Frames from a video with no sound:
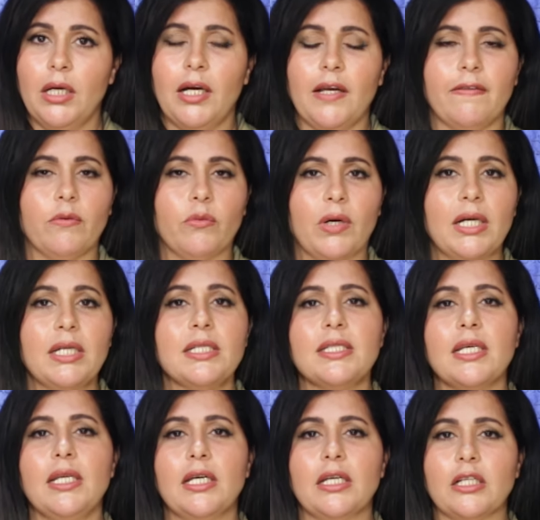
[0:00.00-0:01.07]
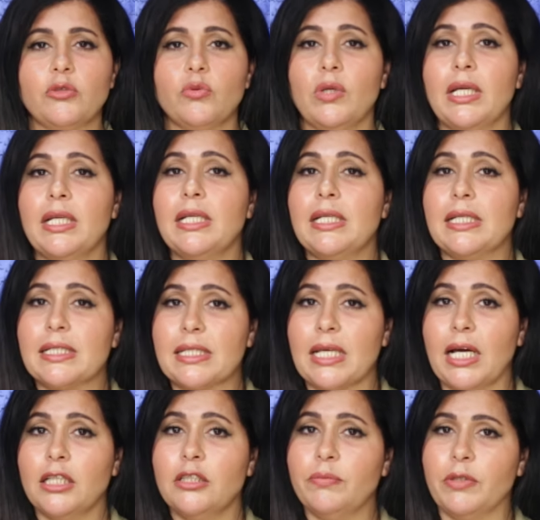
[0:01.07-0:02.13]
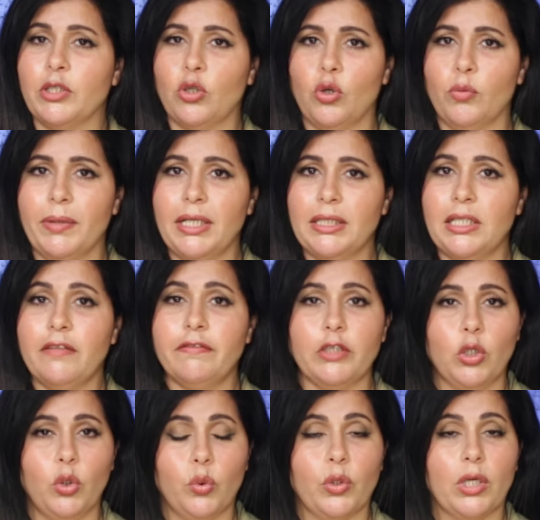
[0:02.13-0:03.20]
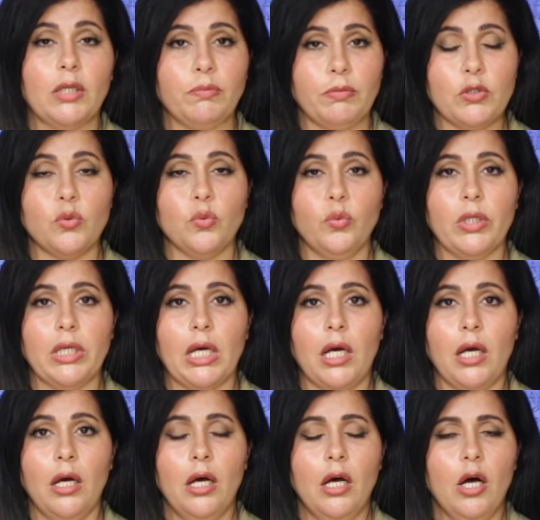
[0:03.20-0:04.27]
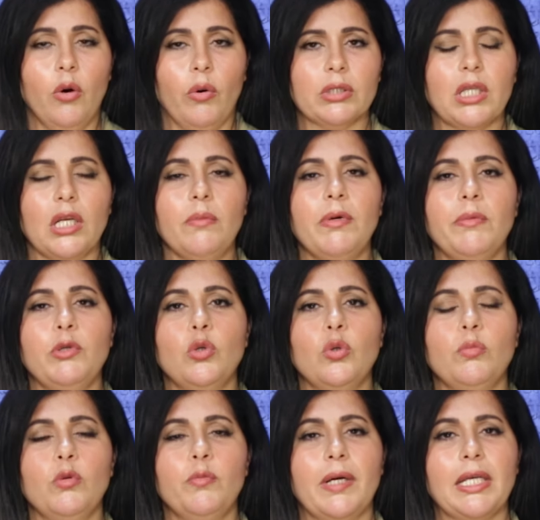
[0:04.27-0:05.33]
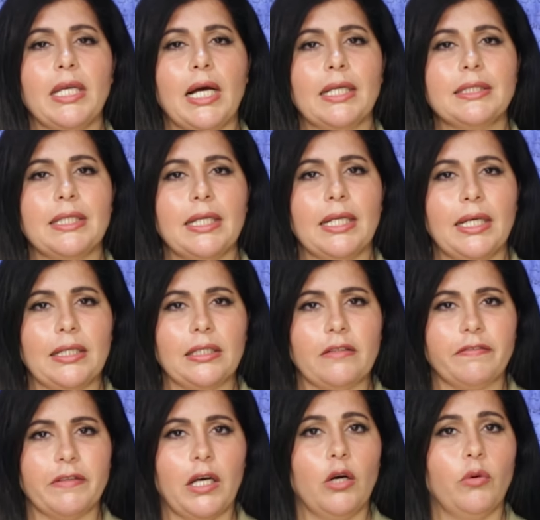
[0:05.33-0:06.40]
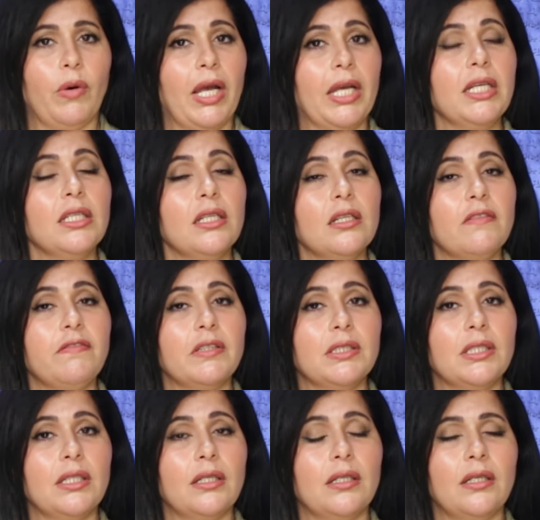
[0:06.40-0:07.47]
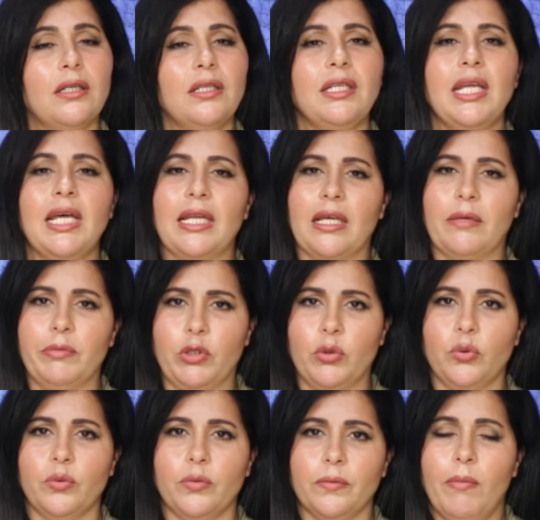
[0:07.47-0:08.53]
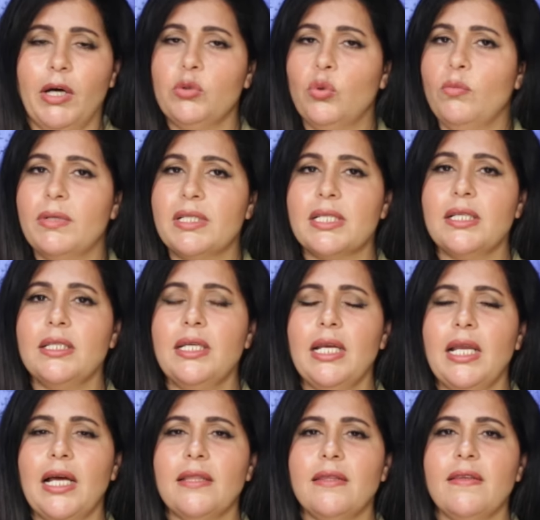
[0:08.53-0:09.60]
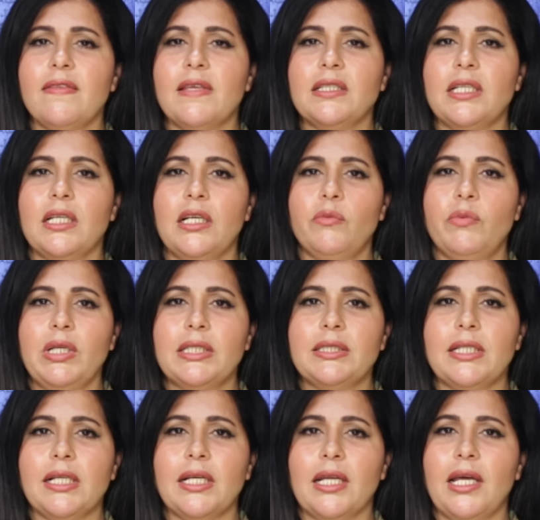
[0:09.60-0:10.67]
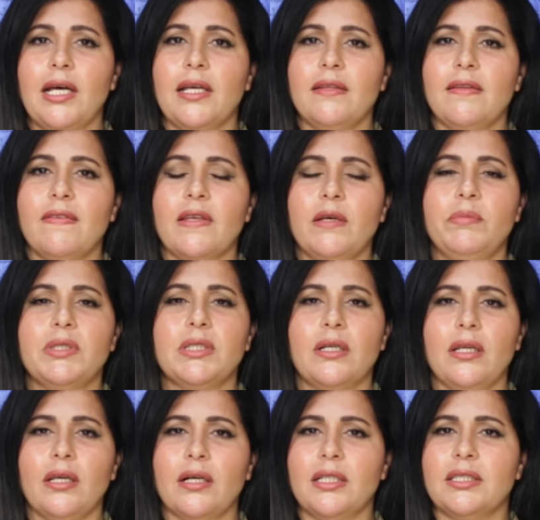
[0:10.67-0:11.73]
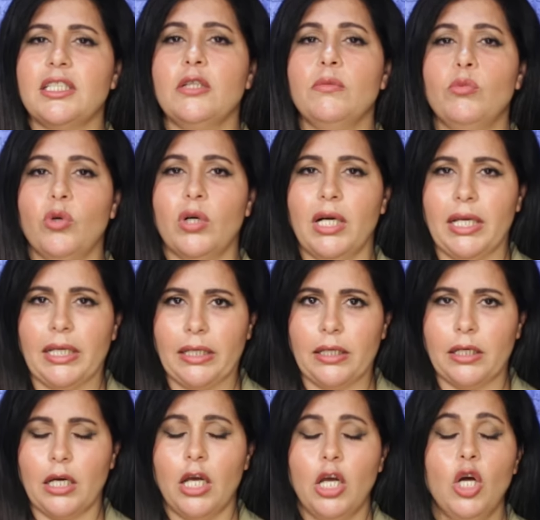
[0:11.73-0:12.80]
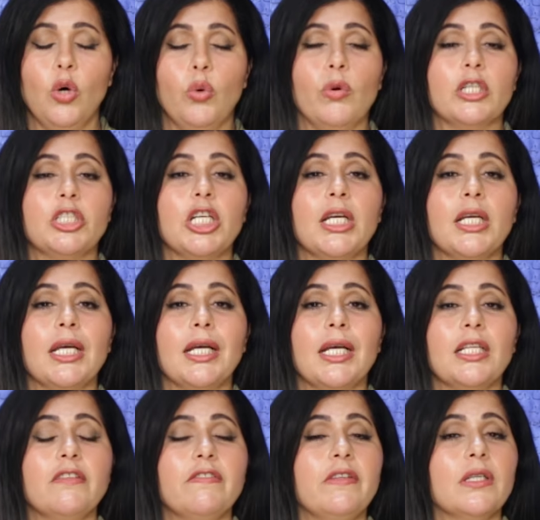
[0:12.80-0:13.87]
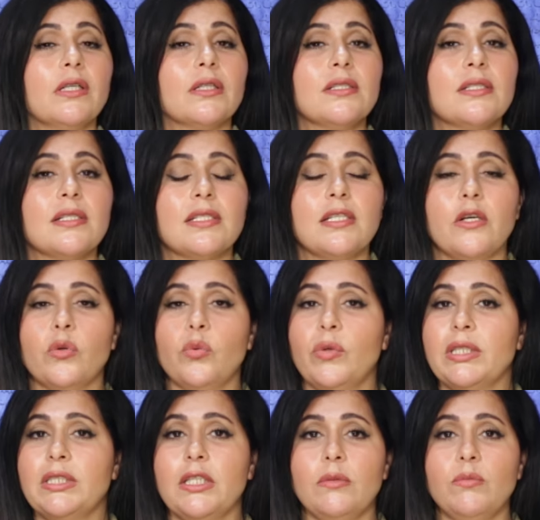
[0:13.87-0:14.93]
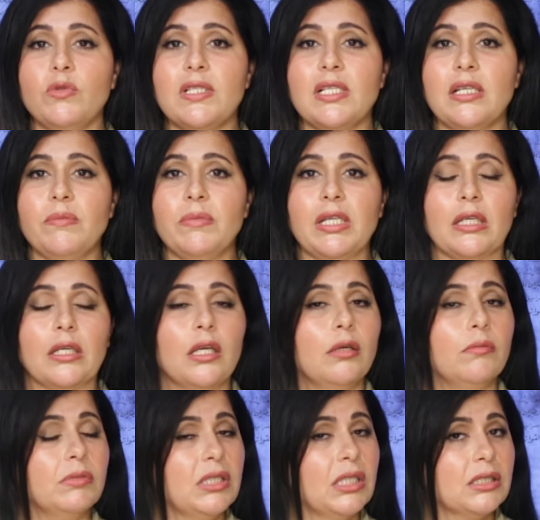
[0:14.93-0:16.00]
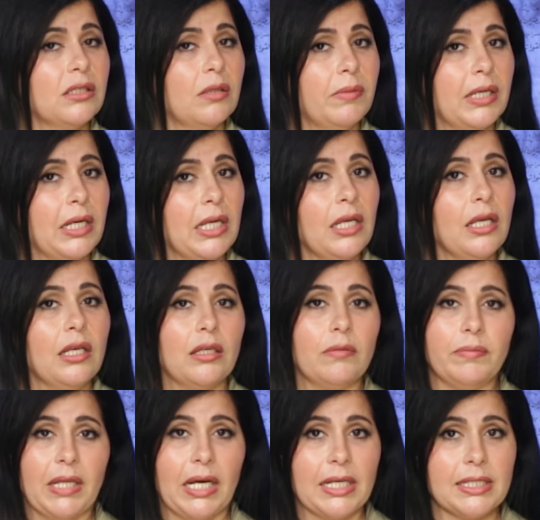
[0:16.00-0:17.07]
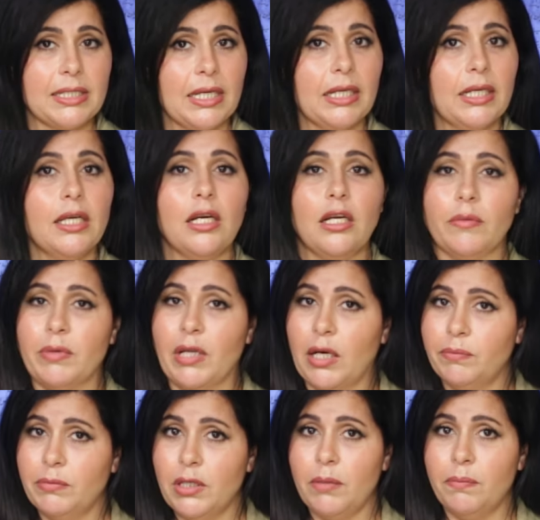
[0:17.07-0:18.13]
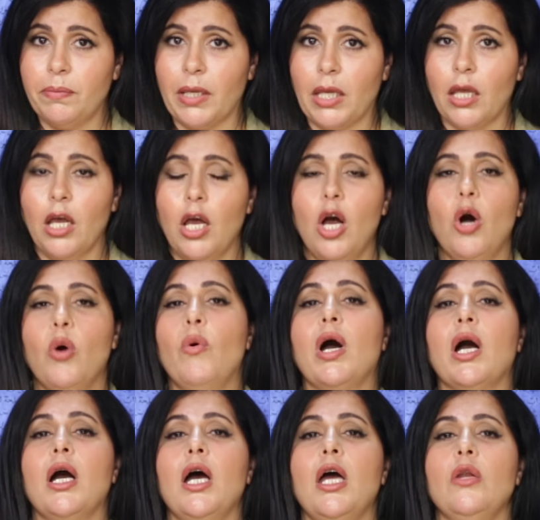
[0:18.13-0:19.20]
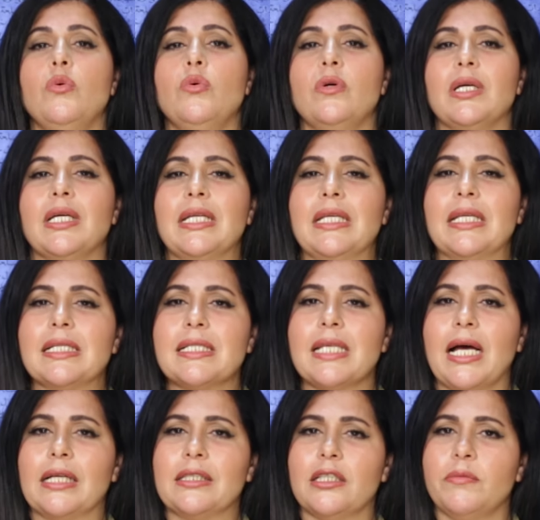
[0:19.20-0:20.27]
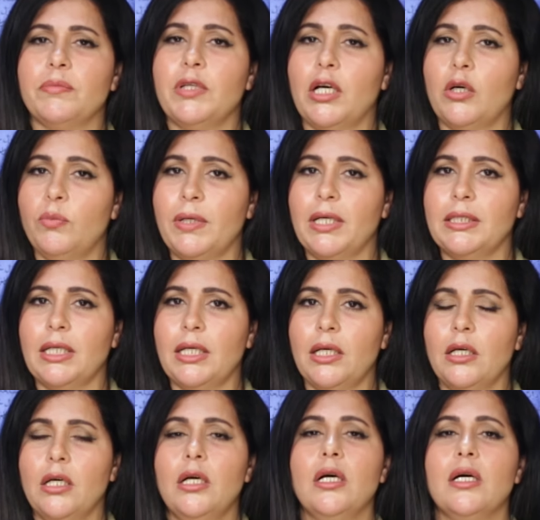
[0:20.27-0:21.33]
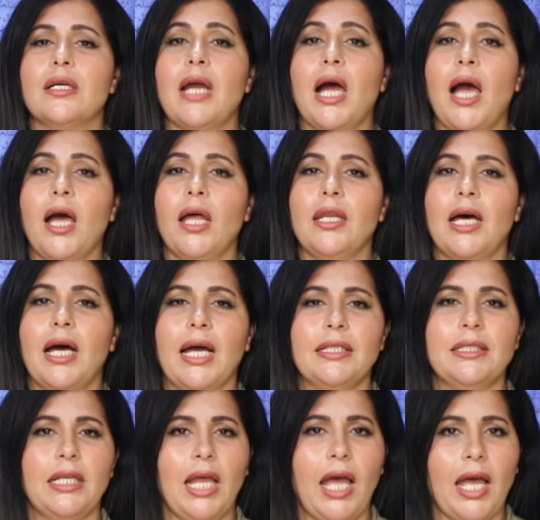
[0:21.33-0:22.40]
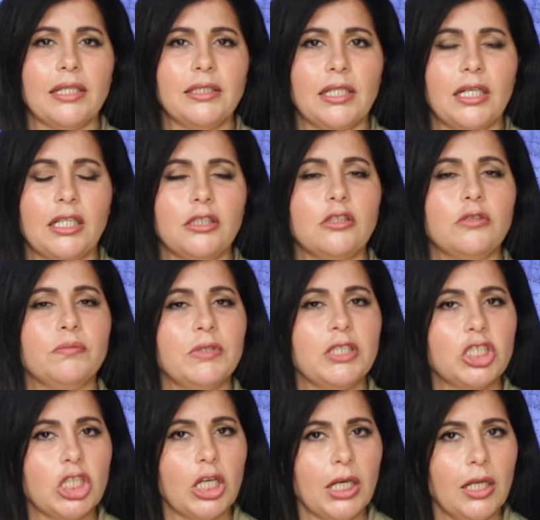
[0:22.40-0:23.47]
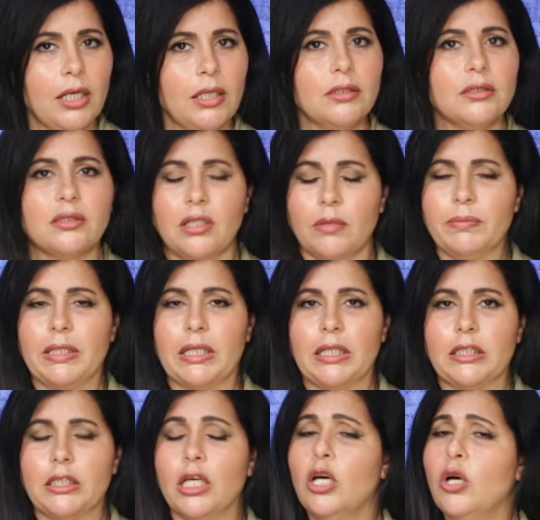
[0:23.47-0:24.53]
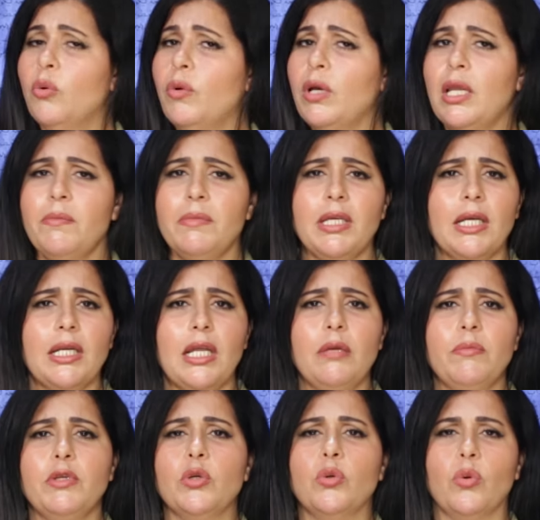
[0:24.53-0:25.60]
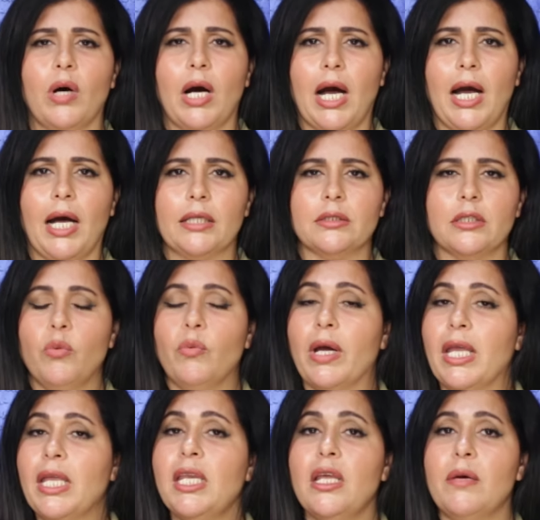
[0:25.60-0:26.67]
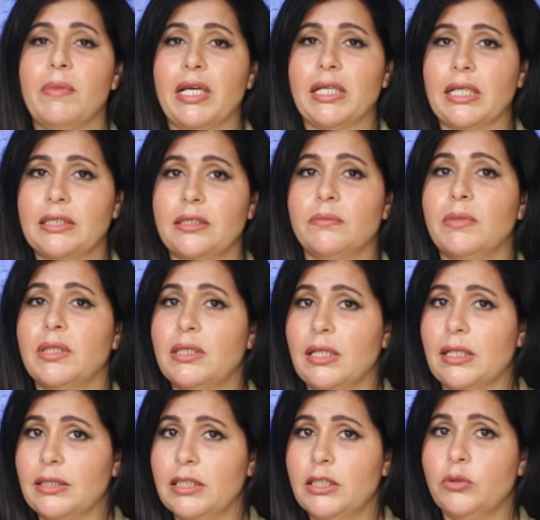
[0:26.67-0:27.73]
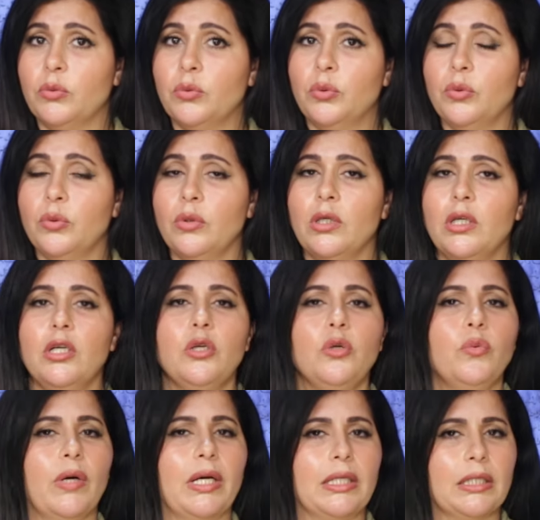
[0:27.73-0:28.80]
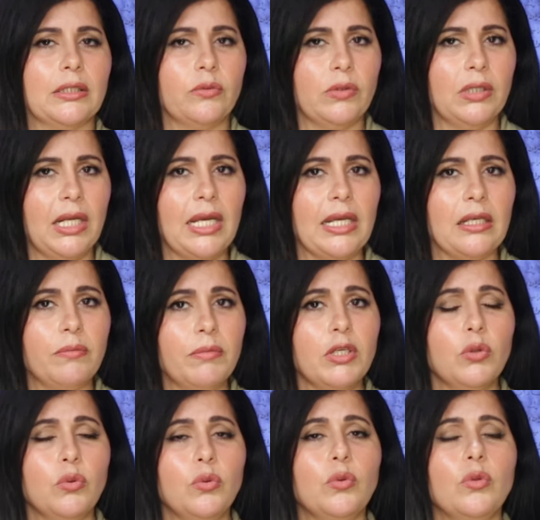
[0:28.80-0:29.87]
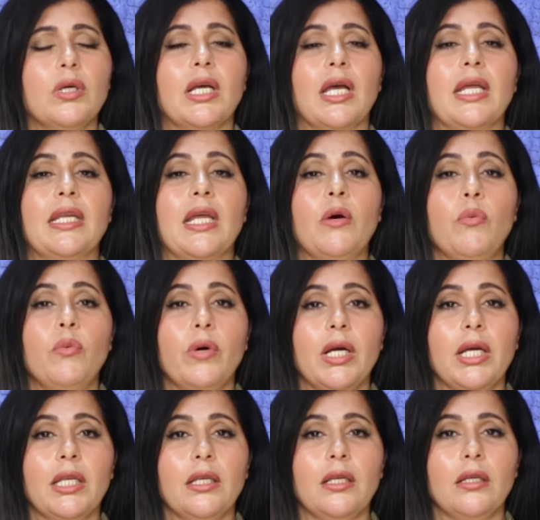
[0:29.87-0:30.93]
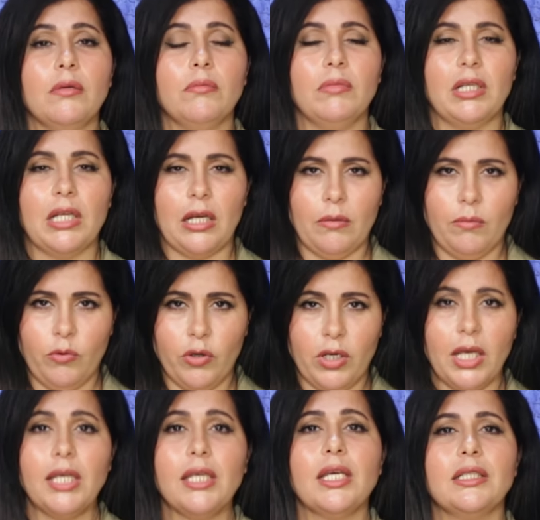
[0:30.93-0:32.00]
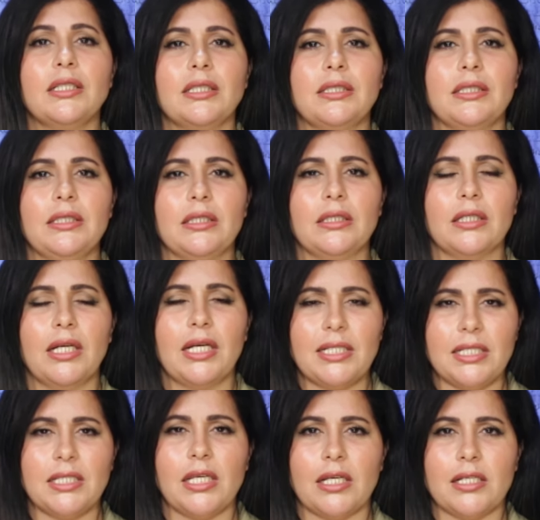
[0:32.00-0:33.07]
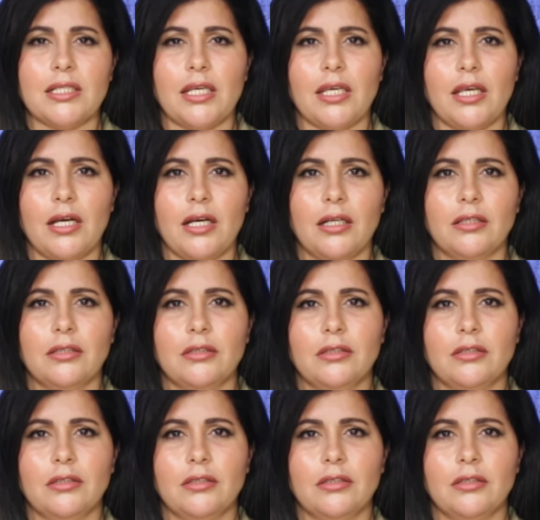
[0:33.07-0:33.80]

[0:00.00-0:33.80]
حيث أرسل رجلا لسعد بن عبادة في حوران بسوريا وطلب منه مبايعة الخليفة وحين رفض نال منه بعض المصادر الحديثة تناولت تلك الحادثة بطريقة مغايرة وشككت في قصص الرواة المسلمين من الطبري لابن عساكر لابن عبد ربه وقالوا إن سعد بن عبادة رحل عن الحياة بشكل طبيعي ولم ينل منه أحد وإنما يتم ترديده رواية النيل منه كنوع من المكايدة السياسية